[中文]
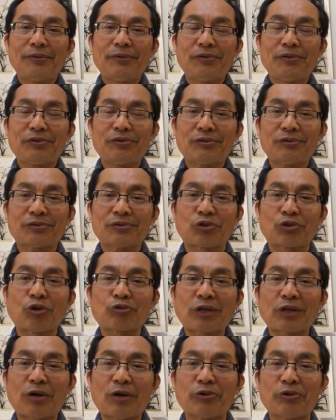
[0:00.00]
从头
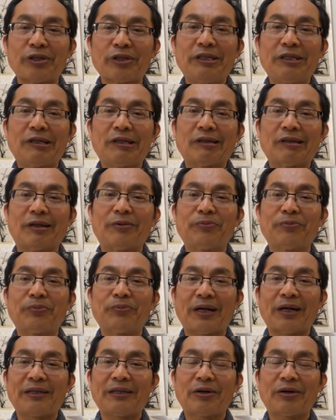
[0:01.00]
到尾一个人
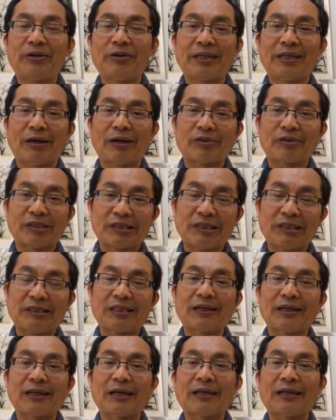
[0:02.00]
把一条一条的认下
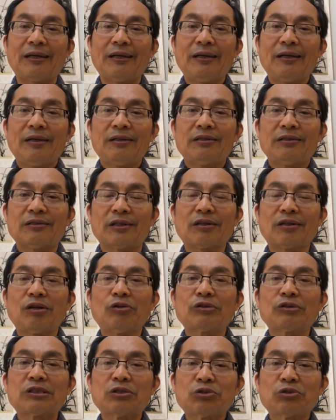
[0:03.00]
来，然后
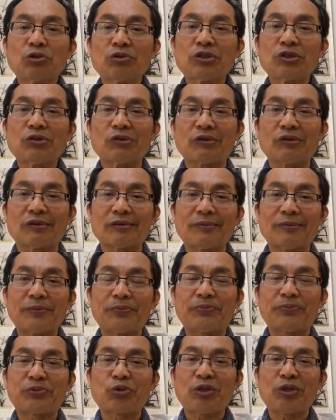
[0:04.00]
做这种
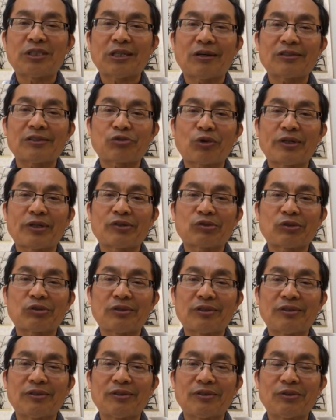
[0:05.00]
对香酸
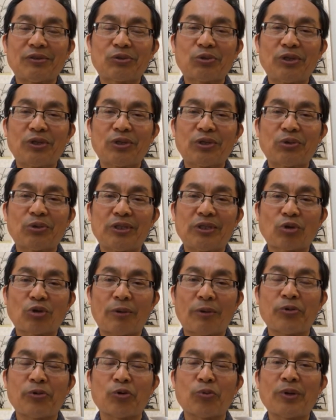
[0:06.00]
是对对酸
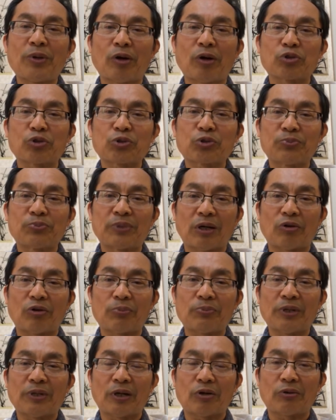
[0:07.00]
普表示表
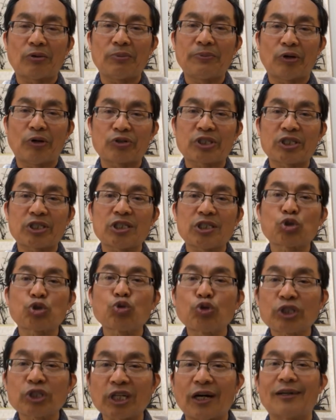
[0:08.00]
表表示书
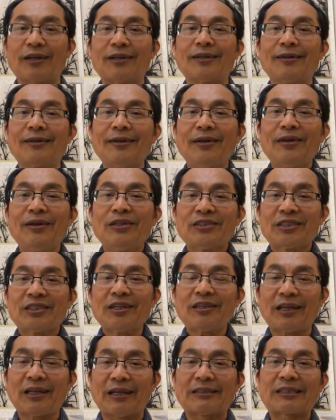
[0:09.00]
诚，这
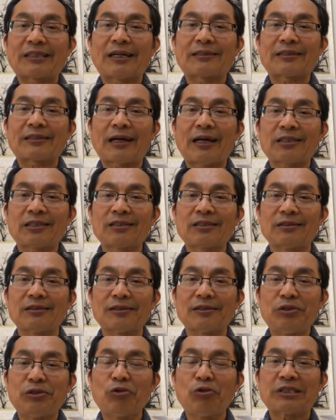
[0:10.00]
点上他是
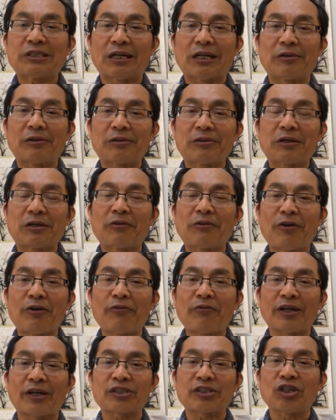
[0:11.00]
用想这个方
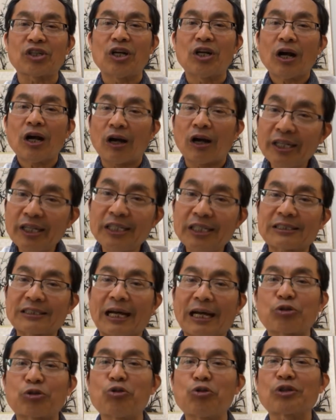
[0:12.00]
法是可以打
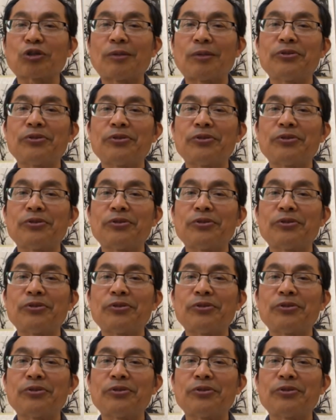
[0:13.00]
动酸普，